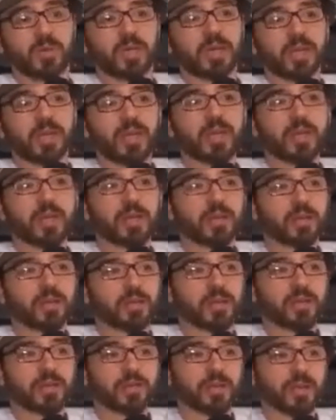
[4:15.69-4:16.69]

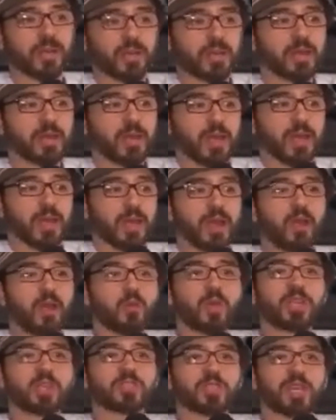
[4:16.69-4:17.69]
querer
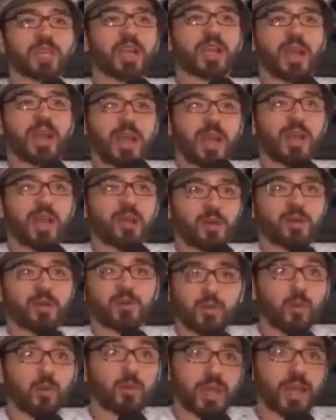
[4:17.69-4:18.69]
realmente chegar ao,
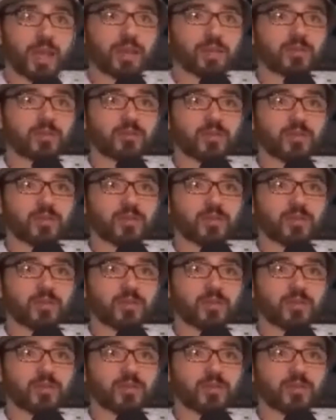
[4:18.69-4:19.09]
o que, que